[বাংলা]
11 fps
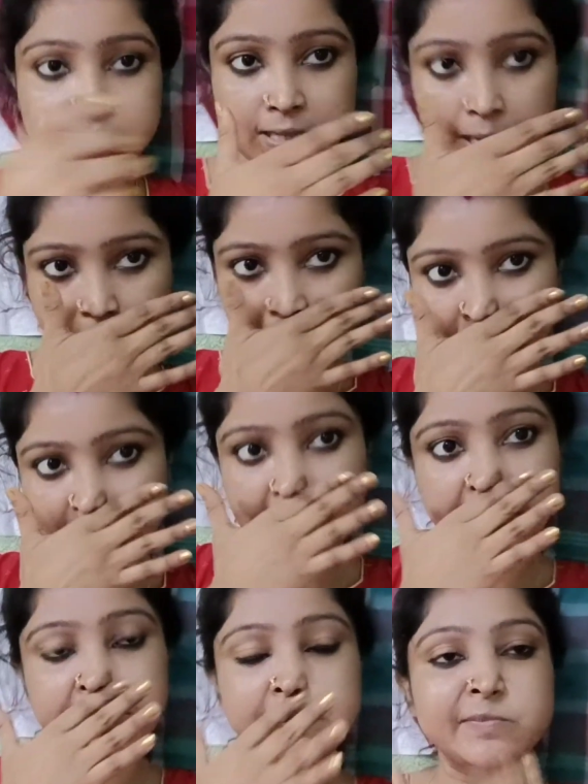আমরাও
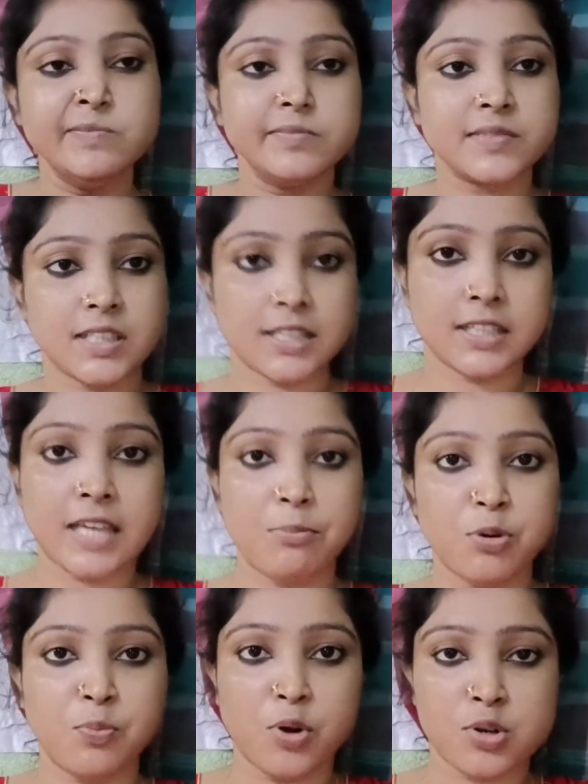ছিলাম সাথে
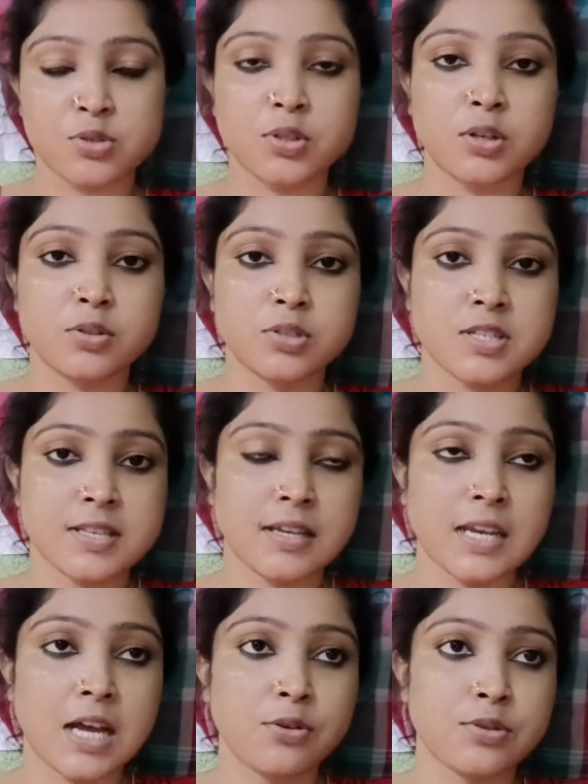কেমন পড়াশোনা হচ্ছে
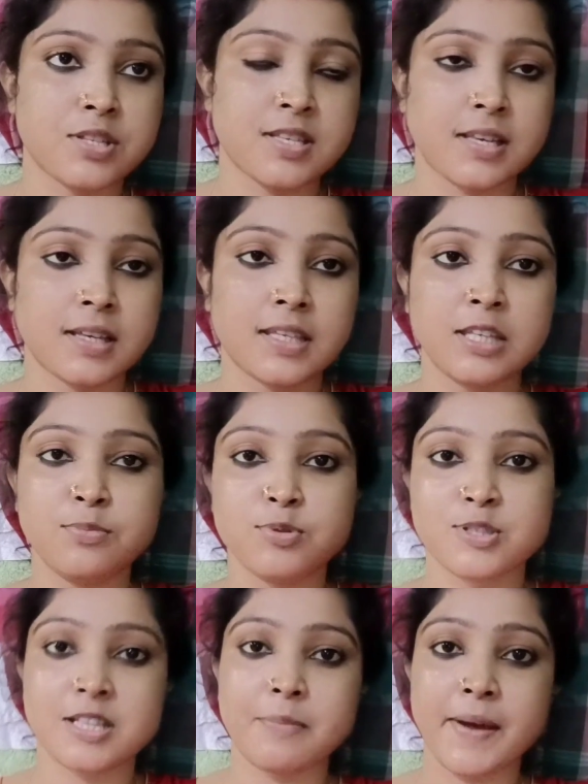না হচ্ছে কি
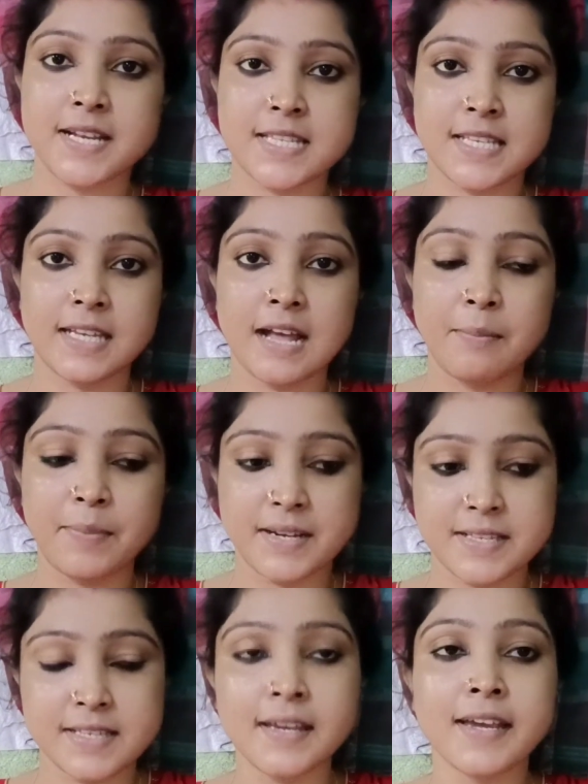বুঝতে পারছে না
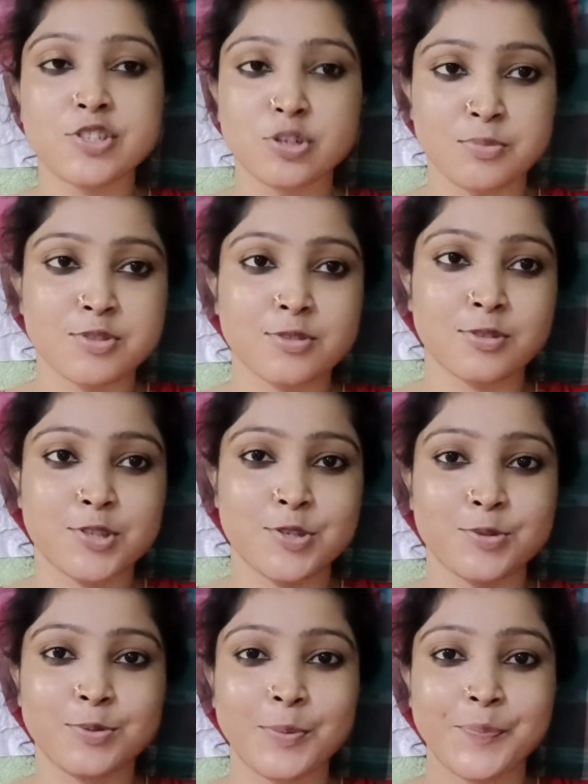পারছে এই সমস্ত কিছু
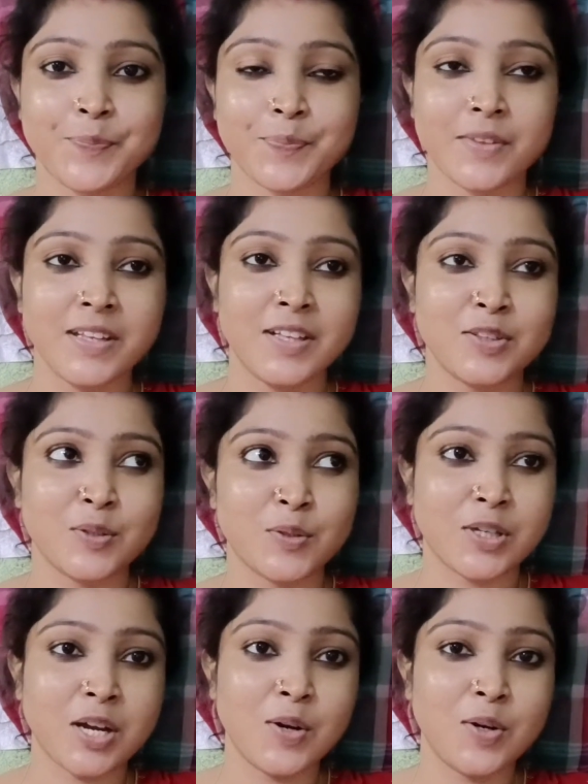তো
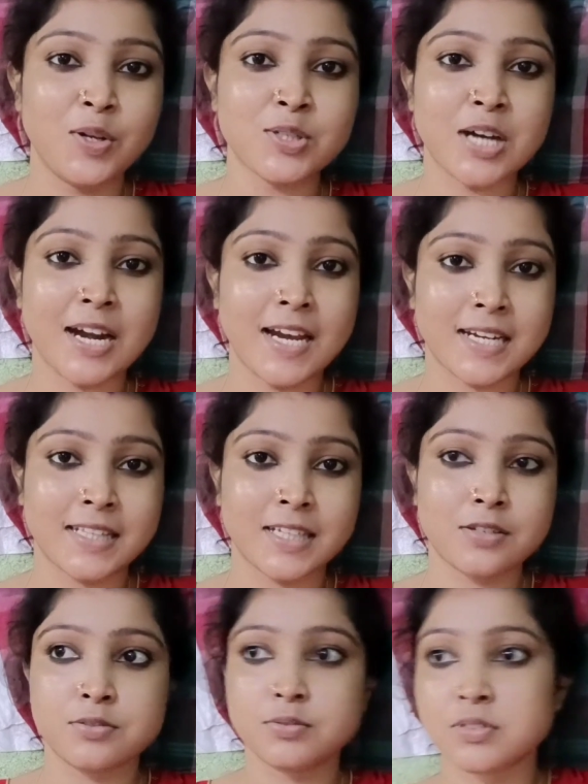ওটা হলো সাড়ে আটটা থেকে
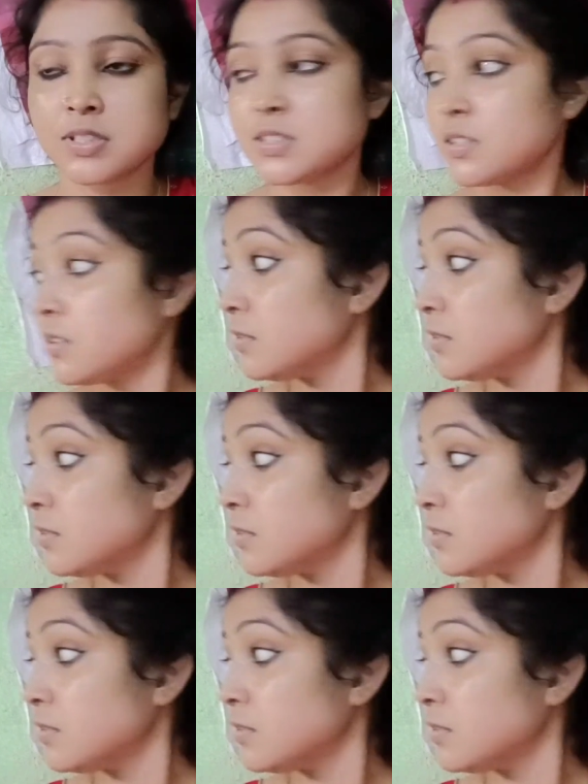শুরু হয়েছিল